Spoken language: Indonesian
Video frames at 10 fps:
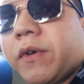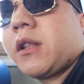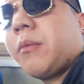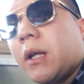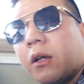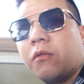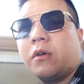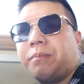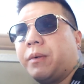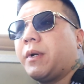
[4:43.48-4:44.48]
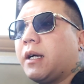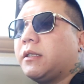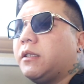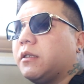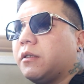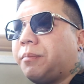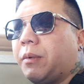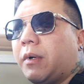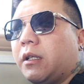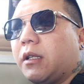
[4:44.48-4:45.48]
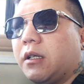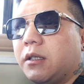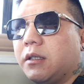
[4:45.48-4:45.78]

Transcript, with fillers: covid kemarin mau berangkat sih sepi banget.